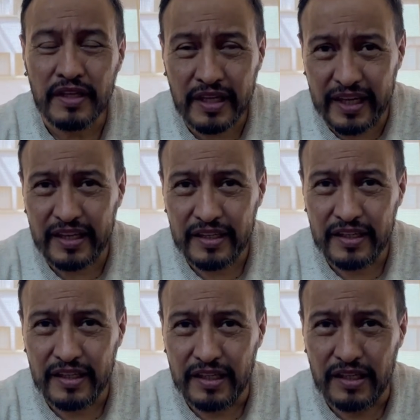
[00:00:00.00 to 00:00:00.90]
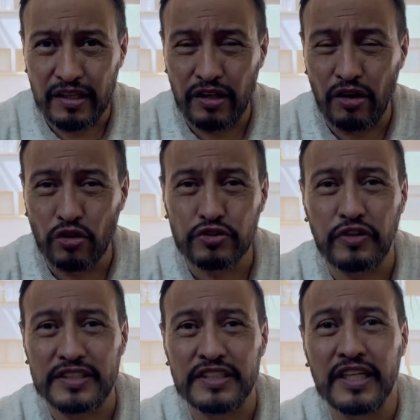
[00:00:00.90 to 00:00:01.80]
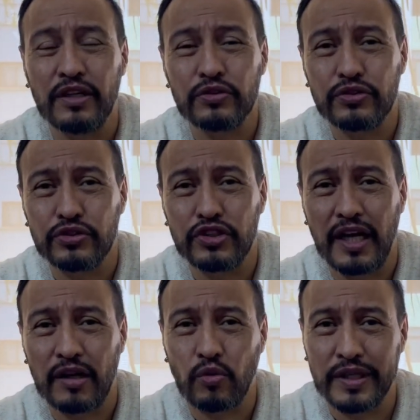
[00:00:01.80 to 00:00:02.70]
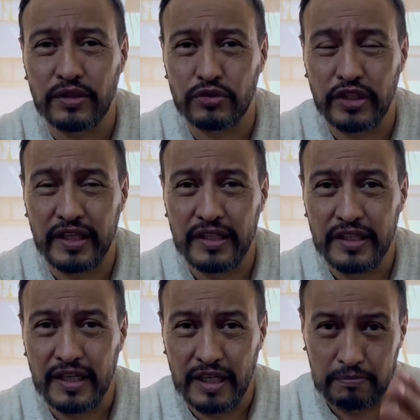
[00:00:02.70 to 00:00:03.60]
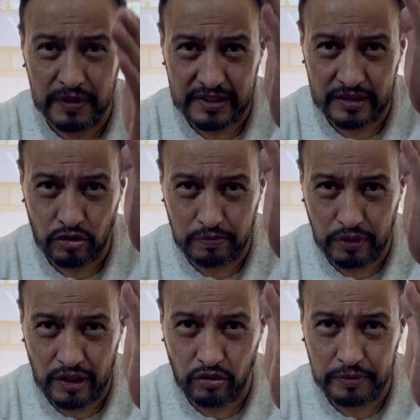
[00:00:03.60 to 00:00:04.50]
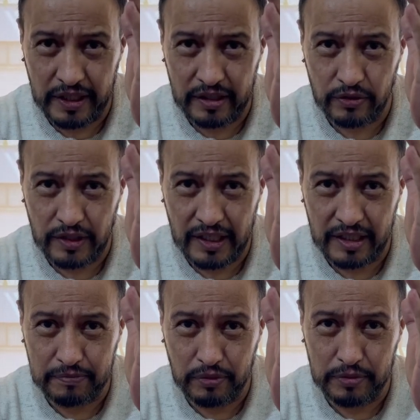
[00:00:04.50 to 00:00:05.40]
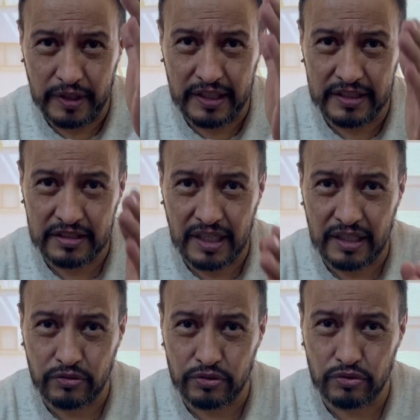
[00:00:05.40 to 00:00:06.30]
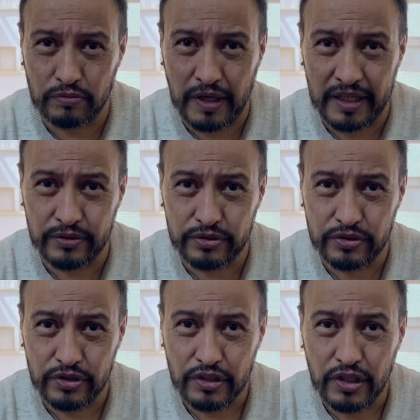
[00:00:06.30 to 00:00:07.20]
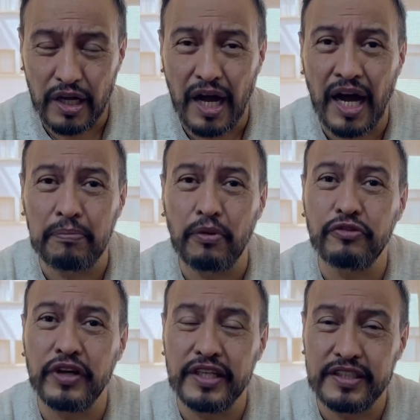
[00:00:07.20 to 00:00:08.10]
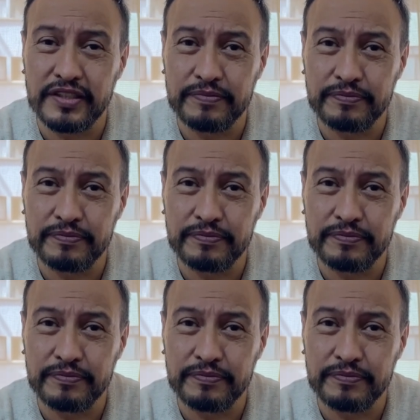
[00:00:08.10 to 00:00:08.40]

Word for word: que los fascinerosos de la 4T, empezando por el gobierno de la República, están acostumbrados a proferir.